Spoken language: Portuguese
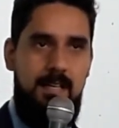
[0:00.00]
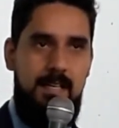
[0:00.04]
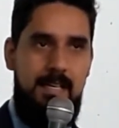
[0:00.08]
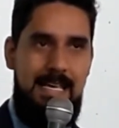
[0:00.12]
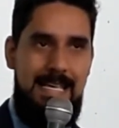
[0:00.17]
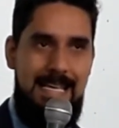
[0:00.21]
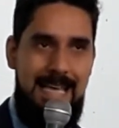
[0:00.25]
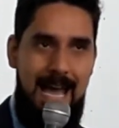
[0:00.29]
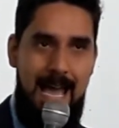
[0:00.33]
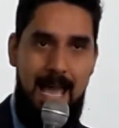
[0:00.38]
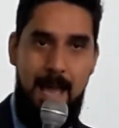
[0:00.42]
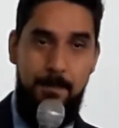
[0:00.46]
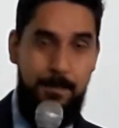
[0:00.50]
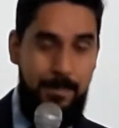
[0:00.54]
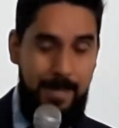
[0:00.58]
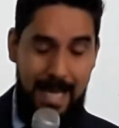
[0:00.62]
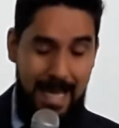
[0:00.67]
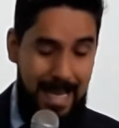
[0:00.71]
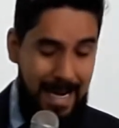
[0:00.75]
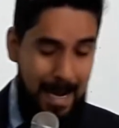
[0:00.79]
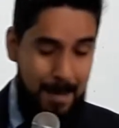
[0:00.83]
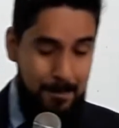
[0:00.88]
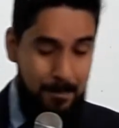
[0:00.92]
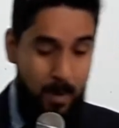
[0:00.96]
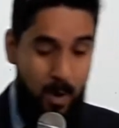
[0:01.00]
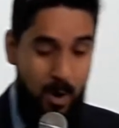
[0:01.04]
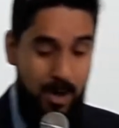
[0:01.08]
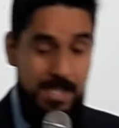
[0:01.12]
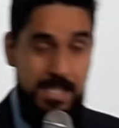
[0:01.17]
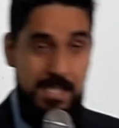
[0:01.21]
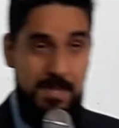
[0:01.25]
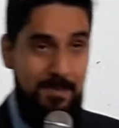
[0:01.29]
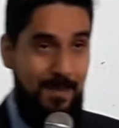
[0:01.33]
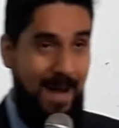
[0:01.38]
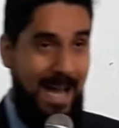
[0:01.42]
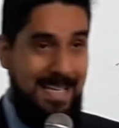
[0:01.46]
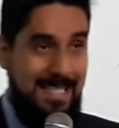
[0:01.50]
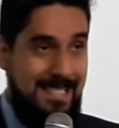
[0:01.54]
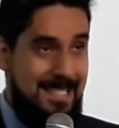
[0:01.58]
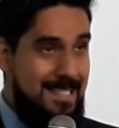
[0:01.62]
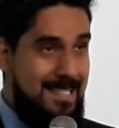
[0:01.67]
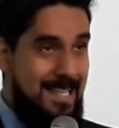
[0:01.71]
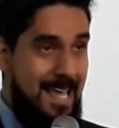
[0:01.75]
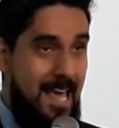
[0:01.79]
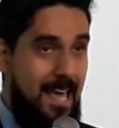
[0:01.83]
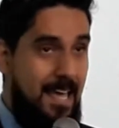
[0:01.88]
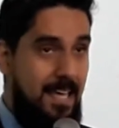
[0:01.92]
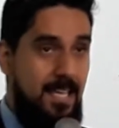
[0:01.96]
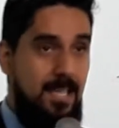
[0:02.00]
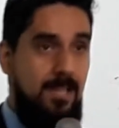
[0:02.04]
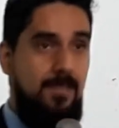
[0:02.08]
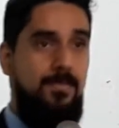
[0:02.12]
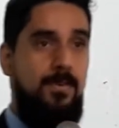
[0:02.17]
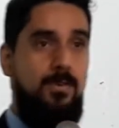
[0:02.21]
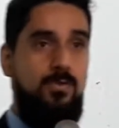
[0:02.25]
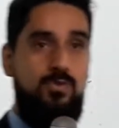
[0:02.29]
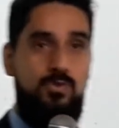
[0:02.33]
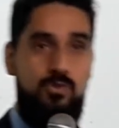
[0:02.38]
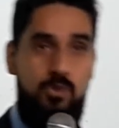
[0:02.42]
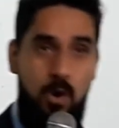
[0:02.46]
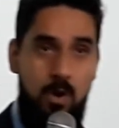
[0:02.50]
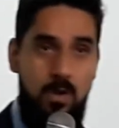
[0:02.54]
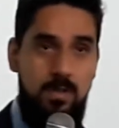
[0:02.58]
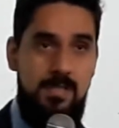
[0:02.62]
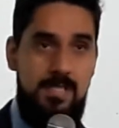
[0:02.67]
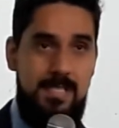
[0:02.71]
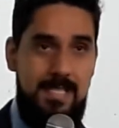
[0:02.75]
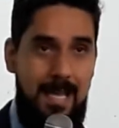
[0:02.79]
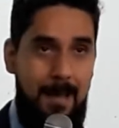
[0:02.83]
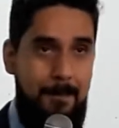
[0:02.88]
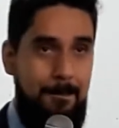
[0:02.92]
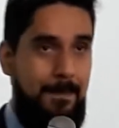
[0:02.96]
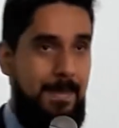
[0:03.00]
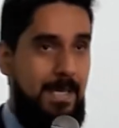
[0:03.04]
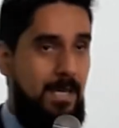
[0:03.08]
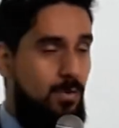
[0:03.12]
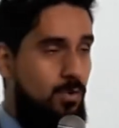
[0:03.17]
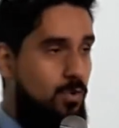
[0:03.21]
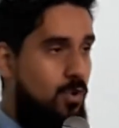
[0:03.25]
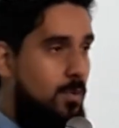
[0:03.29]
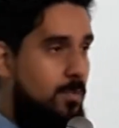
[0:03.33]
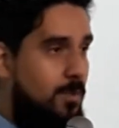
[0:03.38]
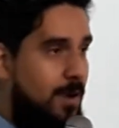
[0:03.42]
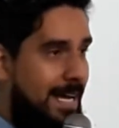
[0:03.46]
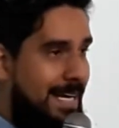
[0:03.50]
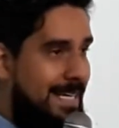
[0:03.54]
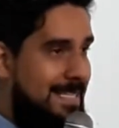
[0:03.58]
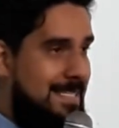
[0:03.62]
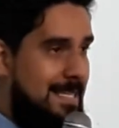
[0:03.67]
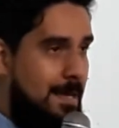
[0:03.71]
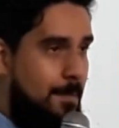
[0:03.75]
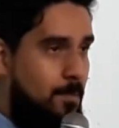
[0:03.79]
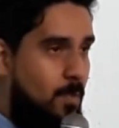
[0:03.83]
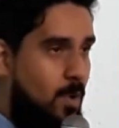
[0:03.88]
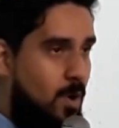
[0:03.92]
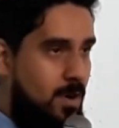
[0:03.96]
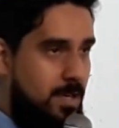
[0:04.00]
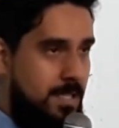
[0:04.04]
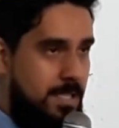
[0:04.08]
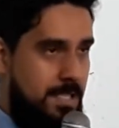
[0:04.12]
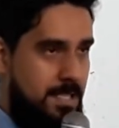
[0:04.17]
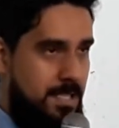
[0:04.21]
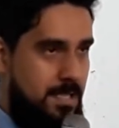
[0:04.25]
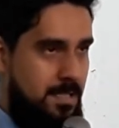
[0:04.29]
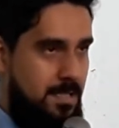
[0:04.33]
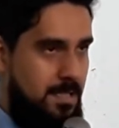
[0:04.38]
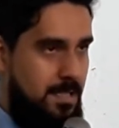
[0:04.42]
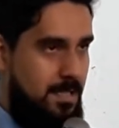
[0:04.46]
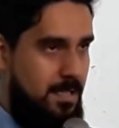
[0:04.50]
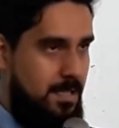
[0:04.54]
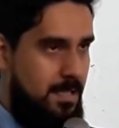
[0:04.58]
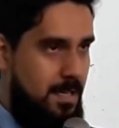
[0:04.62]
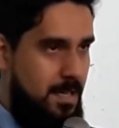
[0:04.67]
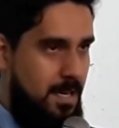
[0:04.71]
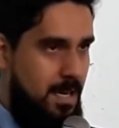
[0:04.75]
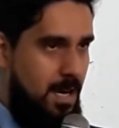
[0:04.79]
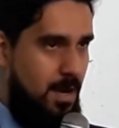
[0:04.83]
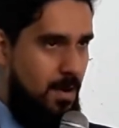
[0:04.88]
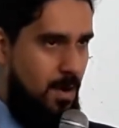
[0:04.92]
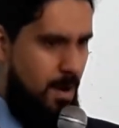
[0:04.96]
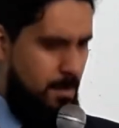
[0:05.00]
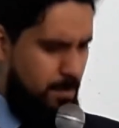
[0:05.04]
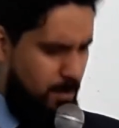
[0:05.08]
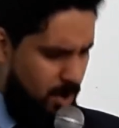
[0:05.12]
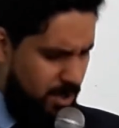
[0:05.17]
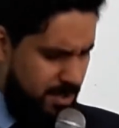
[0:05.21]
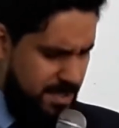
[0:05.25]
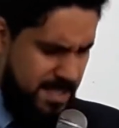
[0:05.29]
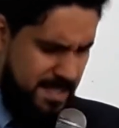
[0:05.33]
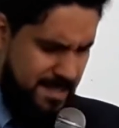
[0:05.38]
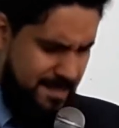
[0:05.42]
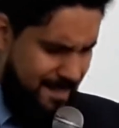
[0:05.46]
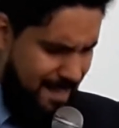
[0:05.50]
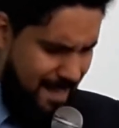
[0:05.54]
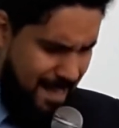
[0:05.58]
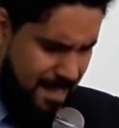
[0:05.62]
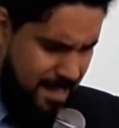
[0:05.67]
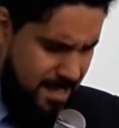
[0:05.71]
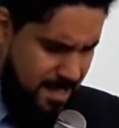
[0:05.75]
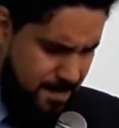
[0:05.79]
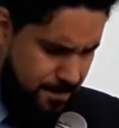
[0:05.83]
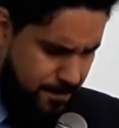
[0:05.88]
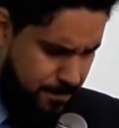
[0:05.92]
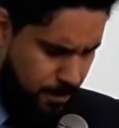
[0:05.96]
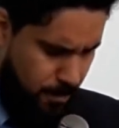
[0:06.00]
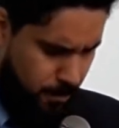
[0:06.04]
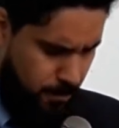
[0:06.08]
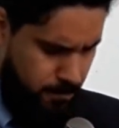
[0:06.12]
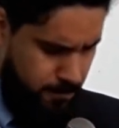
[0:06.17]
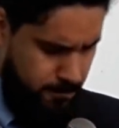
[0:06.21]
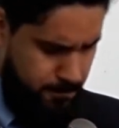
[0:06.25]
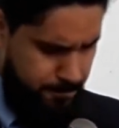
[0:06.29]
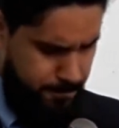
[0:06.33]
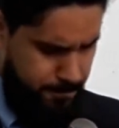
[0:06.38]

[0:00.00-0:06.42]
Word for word: que na época era a morte mais terrível, todos sabiam como era essa morte, uma morte terrível.